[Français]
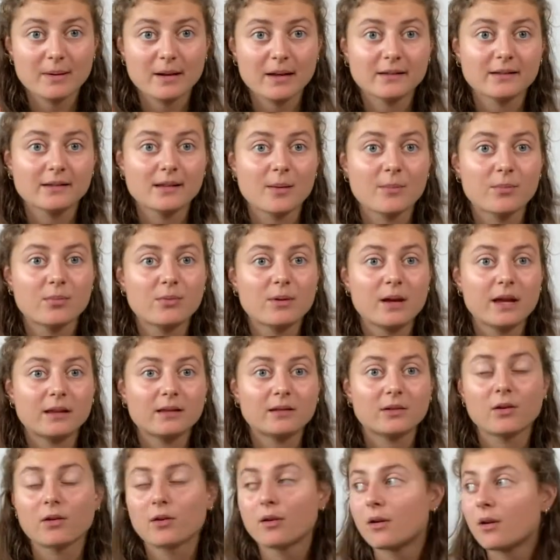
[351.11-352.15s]
Hein. Ça peut
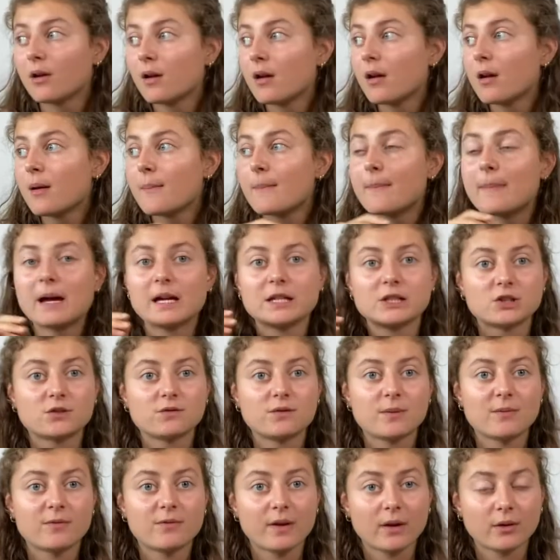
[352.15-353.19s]
être, euh, bah, je
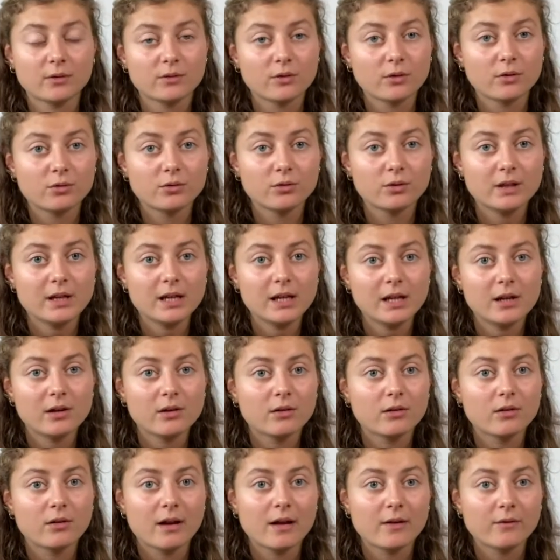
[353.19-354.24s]
vais me faire une randonnée
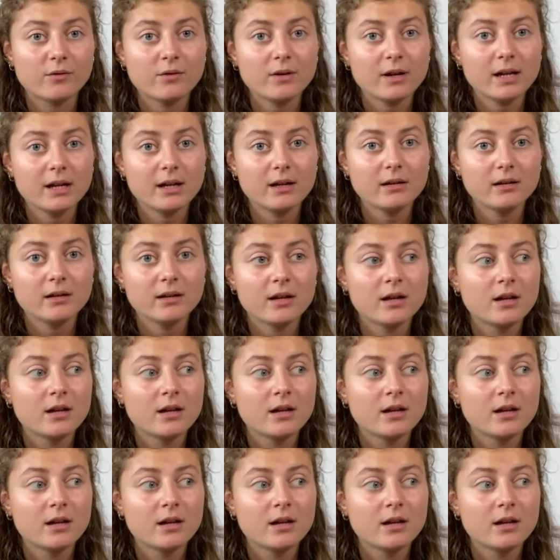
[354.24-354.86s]
euh, dans la forêt. Hein.